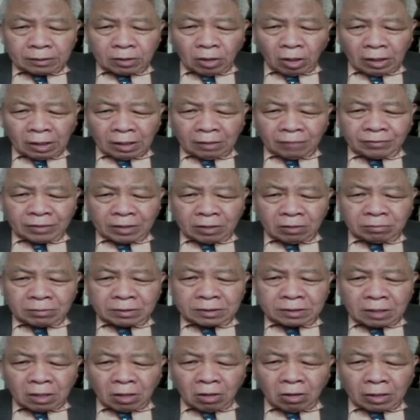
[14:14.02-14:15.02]
đó là vì lúc
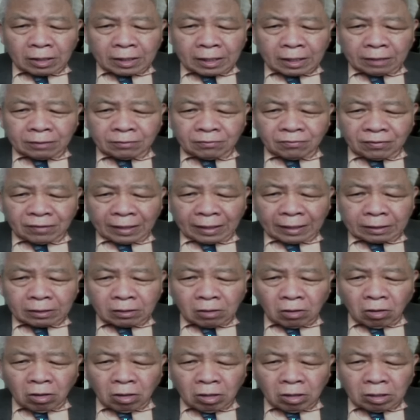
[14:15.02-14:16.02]
giờ họ cần phải
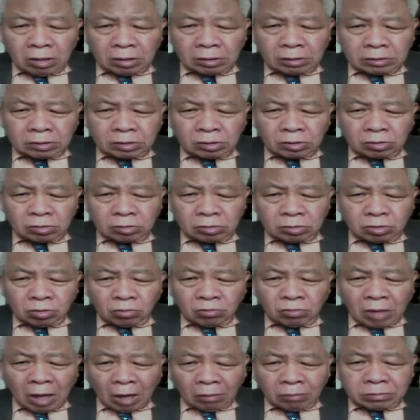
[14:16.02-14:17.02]
có
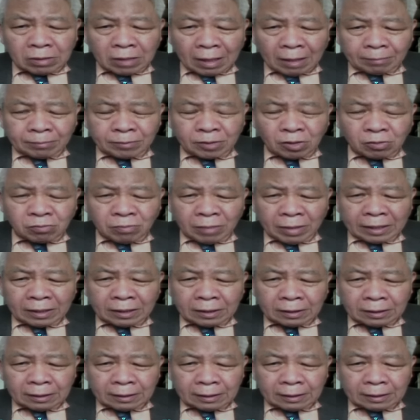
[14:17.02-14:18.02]
Trung Cộng làm đồng
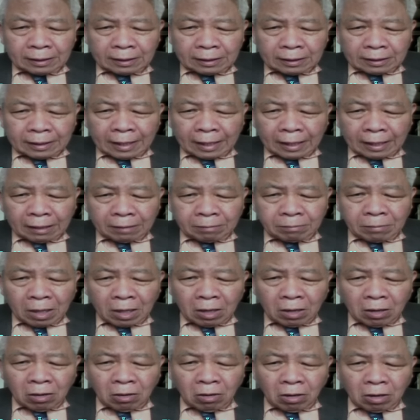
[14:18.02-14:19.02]
minh để mà
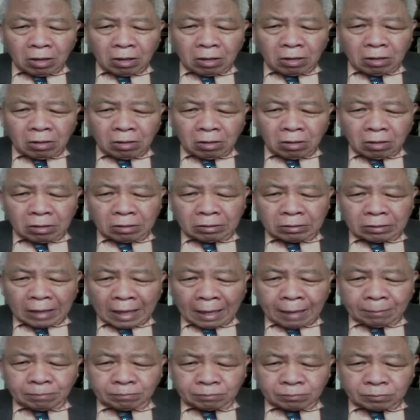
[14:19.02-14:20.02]
họ họ
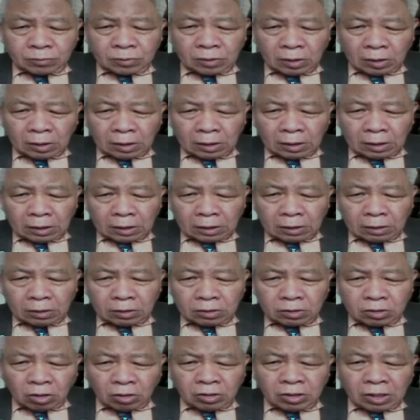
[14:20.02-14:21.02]
làm ờ,
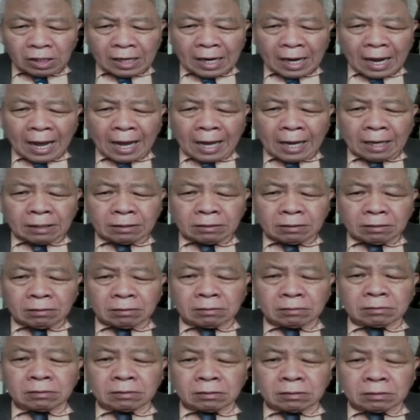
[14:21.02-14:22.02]
cho nước nga
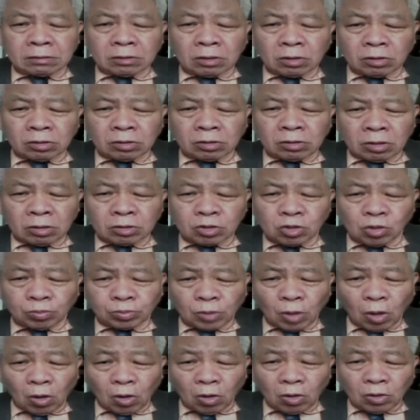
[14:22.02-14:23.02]
nó nó nó, nó sụp
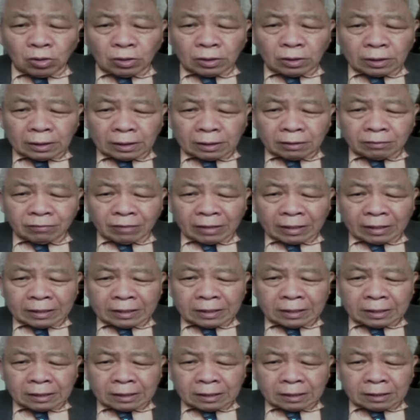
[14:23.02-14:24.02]
đổ và
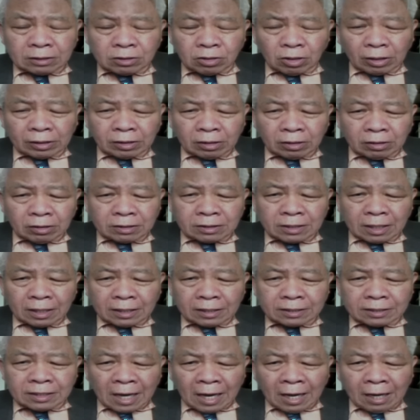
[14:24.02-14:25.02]
đến khi cái chuyện đó nó
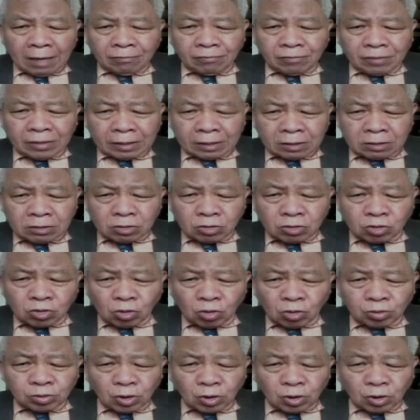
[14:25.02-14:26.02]
xảy ra với cái sự
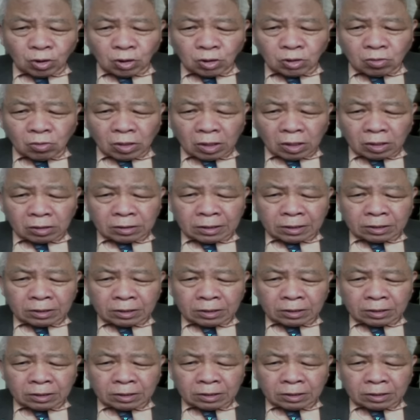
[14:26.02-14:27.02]
sụp đổ của
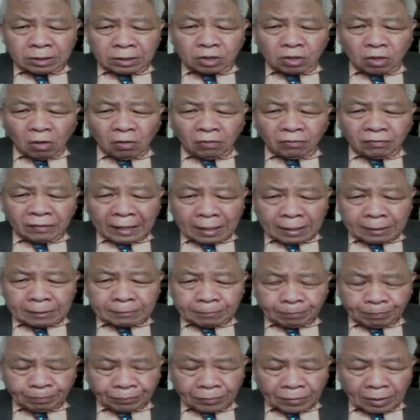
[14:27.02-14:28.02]
liên xô
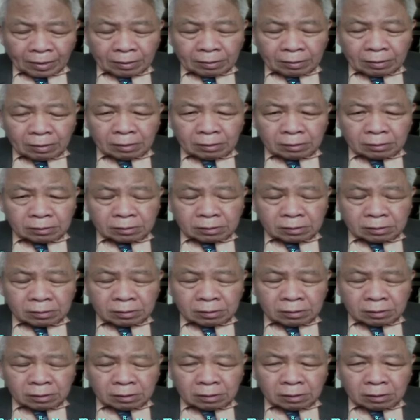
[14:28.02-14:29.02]
và
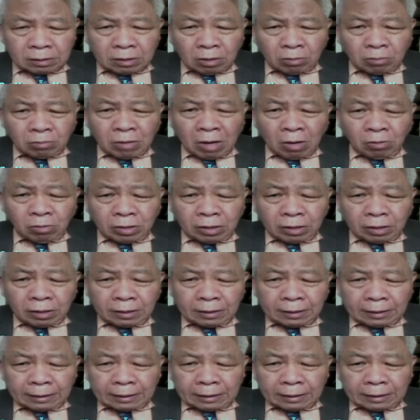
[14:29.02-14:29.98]
uh, đông âu đó